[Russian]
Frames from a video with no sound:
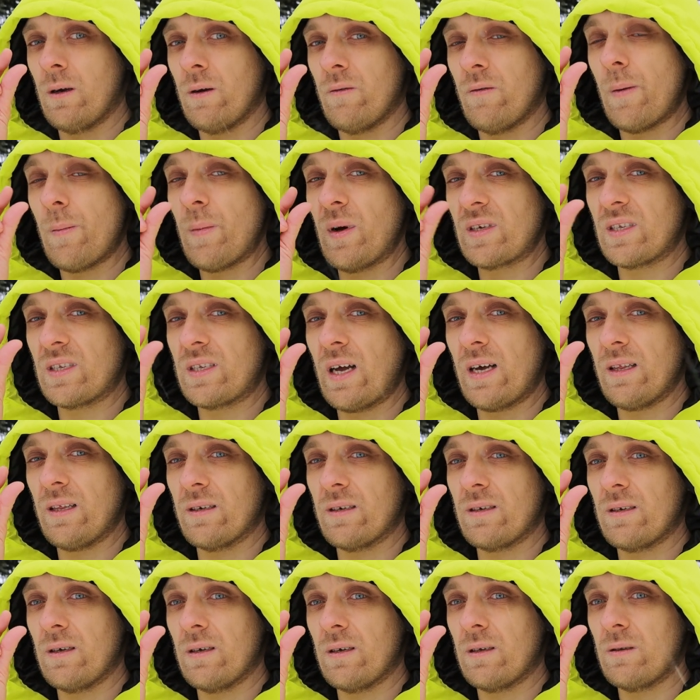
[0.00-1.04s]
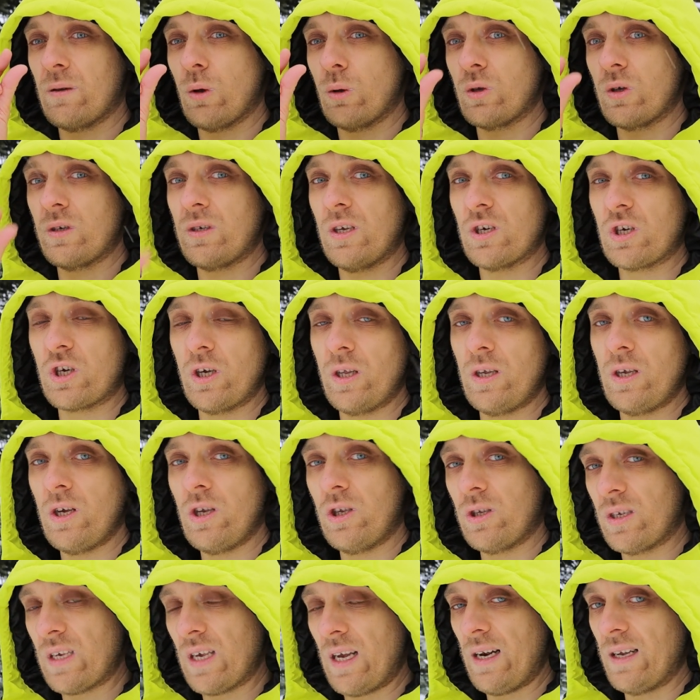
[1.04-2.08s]
вам осталось до достижения
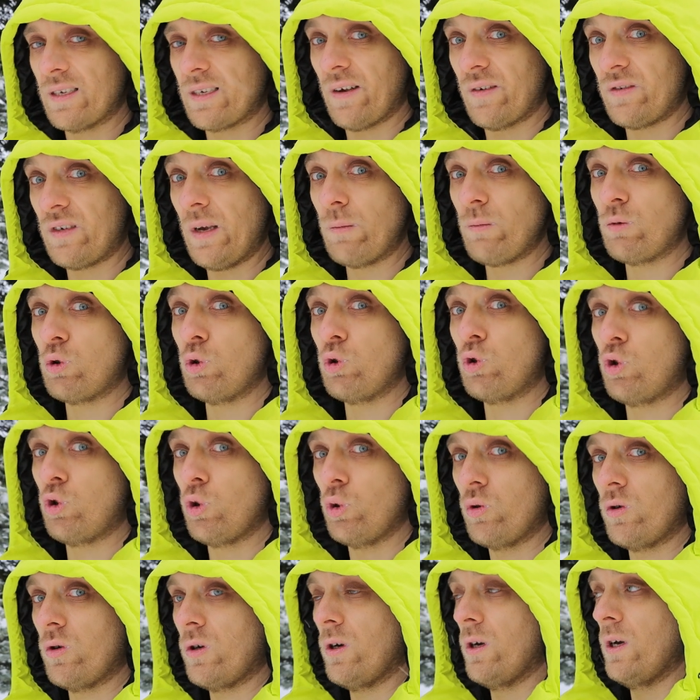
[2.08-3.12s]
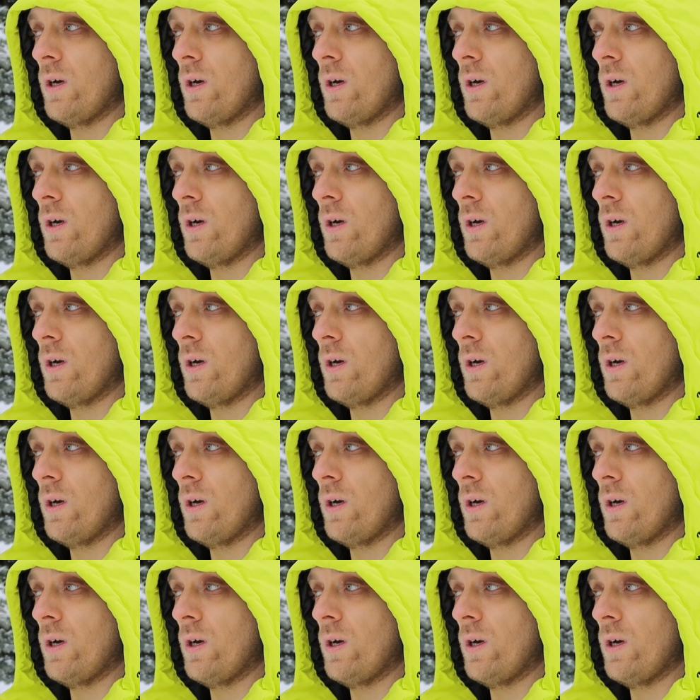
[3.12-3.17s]
цели совсем чуть-чуть.